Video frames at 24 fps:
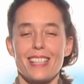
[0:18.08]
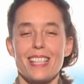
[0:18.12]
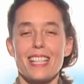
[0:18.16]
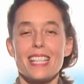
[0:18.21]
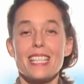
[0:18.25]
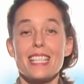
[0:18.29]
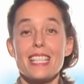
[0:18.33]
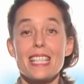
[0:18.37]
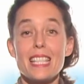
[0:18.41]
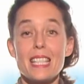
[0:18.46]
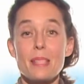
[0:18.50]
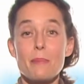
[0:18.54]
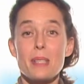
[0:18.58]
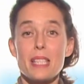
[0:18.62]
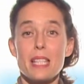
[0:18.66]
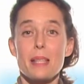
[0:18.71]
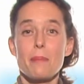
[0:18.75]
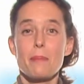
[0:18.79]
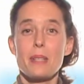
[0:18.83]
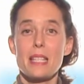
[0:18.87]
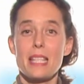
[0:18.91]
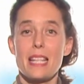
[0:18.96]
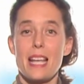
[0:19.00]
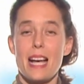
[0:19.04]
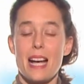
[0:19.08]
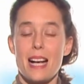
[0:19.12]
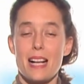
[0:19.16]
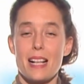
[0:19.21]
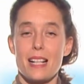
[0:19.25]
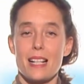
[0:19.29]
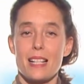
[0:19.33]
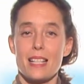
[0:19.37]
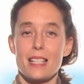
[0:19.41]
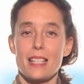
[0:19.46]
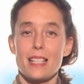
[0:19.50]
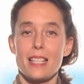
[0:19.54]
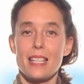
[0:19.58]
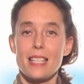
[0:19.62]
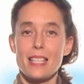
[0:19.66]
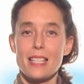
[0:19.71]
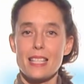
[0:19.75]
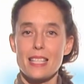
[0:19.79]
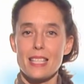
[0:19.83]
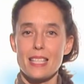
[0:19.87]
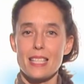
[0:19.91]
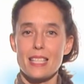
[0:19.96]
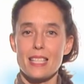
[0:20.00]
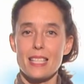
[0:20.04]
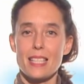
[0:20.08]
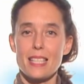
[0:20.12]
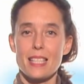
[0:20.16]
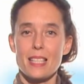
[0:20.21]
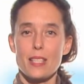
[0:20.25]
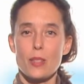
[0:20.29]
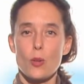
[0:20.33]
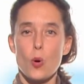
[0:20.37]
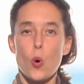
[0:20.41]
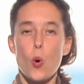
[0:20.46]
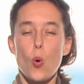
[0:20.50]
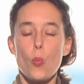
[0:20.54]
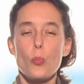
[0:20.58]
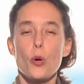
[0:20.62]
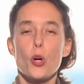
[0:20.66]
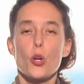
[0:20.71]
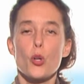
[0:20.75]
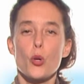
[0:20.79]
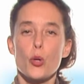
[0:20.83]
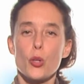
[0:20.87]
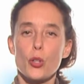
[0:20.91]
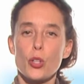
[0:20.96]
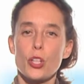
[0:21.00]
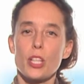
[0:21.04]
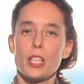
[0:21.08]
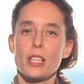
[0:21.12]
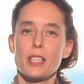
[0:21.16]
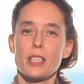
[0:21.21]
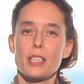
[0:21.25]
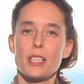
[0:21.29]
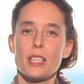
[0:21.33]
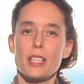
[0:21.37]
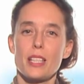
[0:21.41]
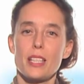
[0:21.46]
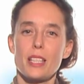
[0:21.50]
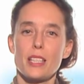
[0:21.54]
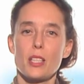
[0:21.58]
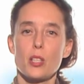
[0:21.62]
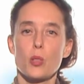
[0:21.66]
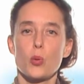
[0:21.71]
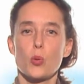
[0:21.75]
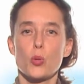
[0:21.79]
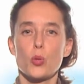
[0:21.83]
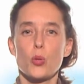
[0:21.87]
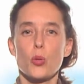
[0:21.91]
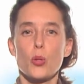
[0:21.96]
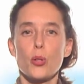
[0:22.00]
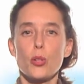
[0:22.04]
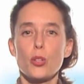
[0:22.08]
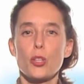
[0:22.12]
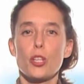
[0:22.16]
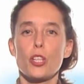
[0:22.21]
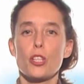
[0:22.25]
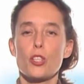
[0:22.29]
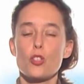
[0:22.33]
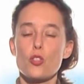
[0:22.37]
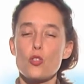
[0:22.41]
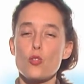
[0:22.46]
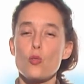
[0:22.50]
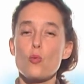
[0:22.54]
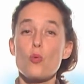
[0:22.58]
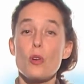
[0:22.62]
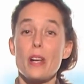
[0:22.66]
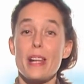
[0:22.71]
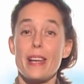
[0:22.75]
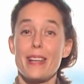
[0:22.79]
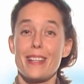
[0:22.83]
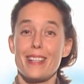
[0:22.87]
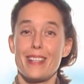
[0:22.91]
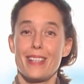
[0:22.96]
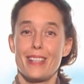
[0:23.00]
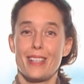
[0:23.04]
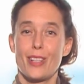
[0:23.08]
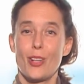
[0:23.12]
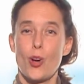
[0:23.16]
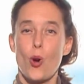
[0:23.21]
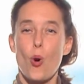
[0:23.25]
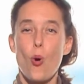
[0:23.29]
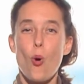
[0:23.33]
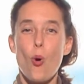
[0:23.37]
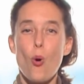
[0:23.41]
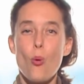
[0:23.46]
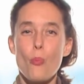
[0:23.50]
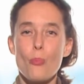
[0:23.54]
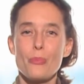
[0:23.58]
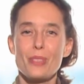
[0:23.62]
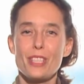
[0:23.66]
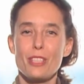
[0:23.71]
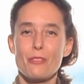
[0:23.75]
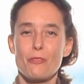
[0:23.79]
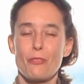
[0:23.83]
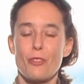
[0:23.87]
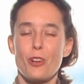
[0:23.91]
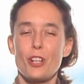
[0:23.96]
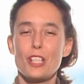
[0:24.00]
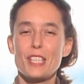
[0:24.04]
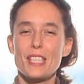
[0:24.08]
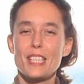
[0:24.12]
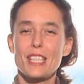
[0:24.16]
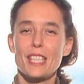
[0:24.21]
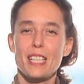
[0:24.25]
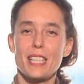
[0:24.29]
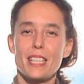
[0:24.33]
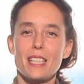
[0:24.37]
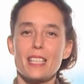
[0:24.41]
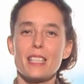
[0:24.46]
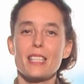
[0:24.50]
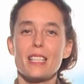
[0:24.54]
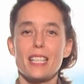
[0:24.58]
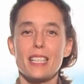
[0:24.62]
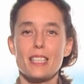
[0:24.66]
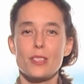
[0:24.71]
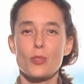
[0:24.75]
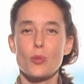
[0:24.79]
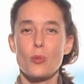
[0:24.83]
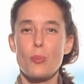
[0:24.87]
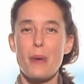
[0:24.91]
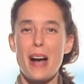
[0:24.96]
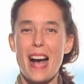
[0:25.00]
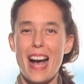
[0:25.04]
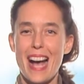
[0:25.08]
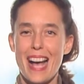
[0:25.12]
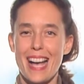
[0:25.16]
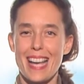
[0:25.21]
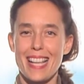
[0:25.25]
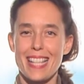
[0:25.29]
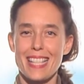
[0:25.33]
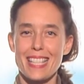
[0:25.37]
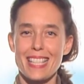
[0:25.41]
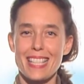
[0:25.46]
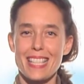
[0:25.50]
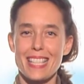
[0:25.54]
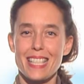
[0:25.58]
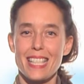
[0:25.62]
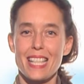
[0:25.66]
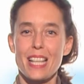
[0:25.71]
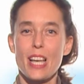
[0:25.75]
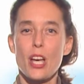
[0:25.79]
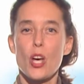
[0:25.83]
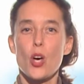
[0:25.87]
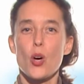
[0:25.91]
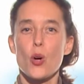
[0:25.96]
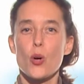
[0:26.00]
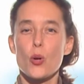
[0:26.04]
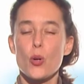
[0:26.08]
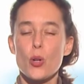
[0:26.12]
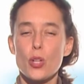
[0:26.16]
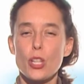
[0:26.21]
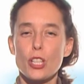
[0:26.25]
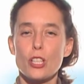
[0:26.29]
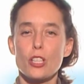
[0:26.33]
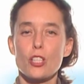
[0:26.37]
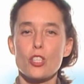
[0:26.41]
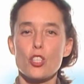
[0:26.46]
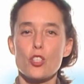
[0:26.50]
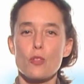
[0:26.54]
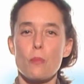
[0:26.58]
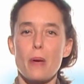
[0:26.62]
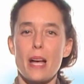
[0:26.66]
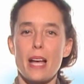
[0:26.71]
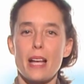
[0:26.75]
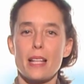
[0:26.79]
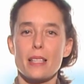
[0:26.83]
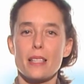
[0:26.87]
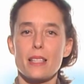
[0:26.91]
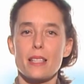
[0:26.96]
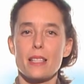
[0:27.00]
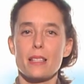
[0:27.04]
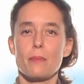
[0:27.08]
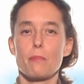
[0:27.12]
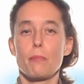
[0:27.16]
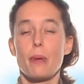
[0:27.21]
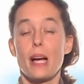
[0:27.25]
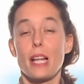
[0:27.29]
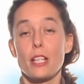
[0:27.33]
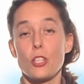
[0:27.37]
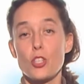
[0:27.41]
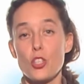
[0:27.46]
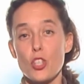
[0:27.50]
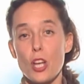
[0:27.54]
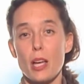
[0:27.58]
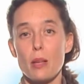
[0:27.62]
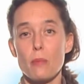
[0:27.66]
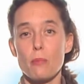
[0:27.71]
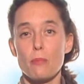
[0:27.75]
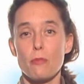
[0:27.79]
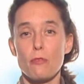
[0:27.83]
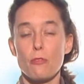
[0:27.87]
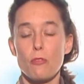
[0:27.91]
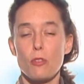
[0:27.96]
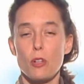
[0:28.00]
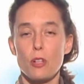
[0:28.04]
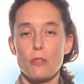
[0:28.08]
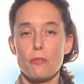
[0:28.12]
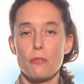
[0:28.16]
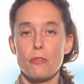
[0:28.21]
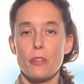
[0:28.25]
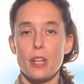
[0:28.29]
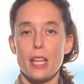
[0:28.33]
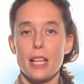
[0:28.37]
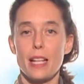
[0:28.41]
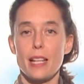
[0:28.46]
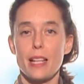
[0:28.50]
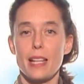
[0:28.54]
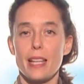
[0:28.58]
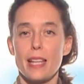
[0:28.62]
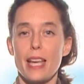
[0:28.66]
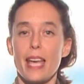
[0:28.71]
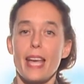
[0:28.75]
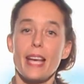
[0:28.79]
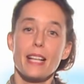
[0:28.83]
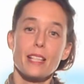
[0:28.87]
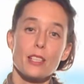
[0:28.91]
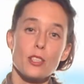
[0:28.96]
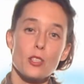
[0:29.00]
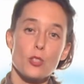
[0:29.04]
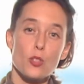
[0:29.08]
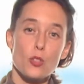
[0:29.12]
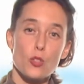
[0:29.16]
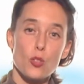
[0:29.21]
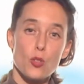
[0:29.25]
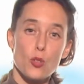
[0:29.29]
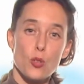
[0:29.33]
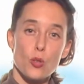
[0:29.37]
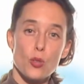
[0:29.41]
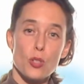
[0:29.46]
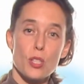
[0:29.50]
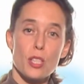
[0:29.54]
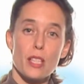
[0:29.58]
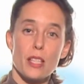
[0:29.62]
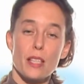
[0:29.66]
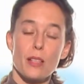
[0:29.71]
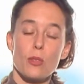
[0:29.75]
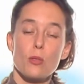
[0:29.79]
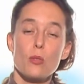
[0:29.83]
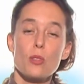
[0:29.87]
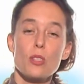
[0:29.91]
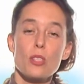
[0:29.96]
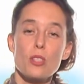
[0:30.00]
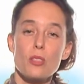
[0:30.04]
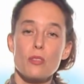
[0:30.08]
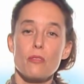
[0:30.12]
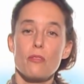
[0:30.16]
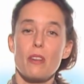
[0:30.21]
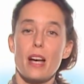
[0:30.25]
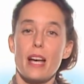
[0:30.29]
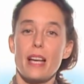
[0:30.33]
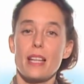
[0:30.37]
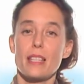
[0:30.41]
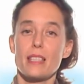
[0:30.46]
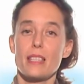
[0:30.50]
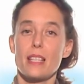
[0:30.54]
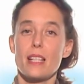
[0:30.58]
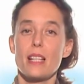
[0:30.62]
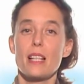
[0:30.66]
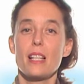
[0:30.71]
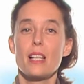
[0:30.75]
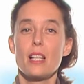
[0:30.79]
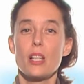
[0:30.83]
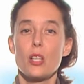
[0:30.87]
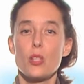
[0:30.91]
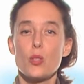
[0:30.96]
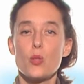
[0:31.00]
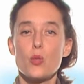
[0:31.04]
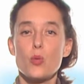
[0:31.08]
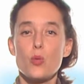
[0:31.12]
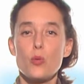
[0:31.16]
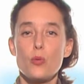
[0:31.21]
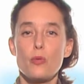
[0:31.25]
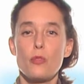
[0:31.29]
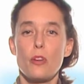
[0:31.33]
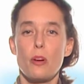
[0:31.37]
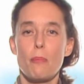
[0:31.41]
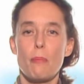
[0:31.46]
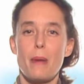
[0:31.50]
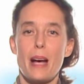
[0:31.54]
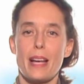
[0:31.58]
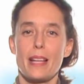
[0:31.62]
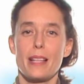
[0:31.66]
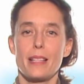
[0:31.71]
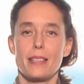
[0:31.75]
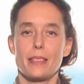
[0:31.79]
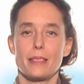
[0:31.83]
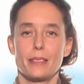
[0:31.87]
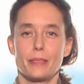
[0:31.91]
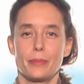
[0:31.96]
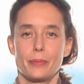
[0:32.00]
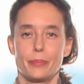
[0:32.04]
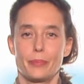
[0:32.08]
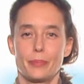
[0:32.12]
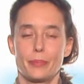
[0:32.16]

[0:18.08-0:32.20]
In diesem Seminar geht es um Rückentraining und Rückenschule, um die Volkskrankheit Nummer 1, Rückenschmerzen, Bandscheibenvorfälle, Hexenschüsse und so weiter zu vermeiden.